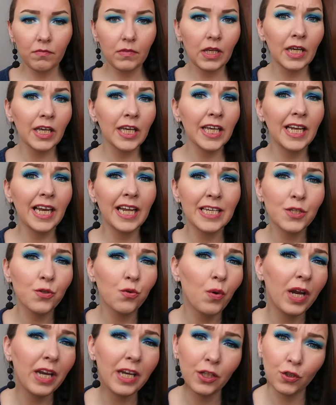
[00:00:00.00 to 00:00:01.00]
y la
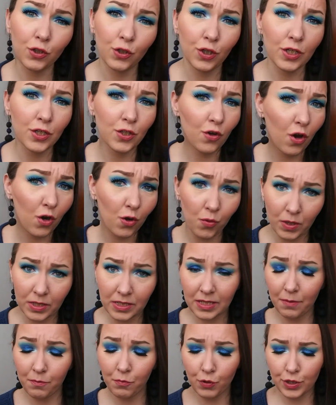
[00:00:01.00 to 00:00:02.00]
escuela y todo esto
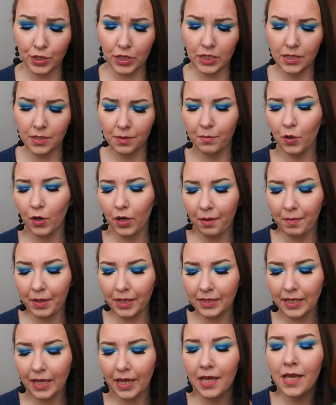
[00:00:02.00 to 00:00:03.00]
cuesta muchísimo,
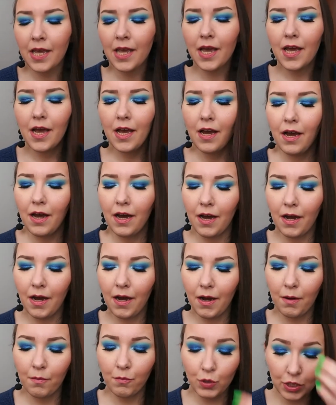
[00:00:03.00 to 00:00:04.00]
realmente
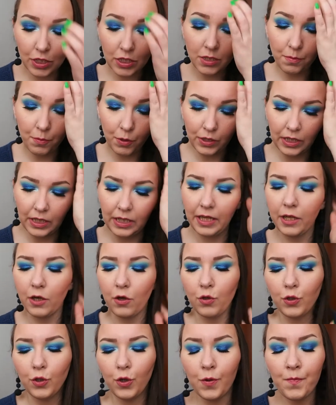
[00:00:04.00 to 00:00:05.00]
ah, muchísimo
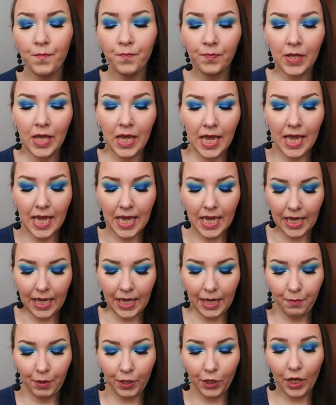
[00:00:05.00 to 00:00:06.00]
dinero, ¿no?
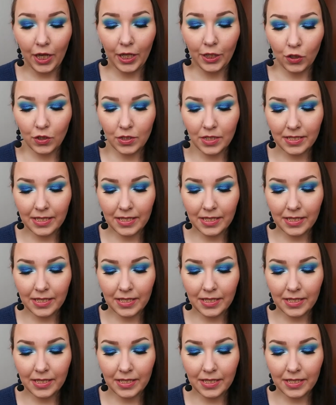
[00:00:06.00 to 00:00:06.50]
Y bueno, entonces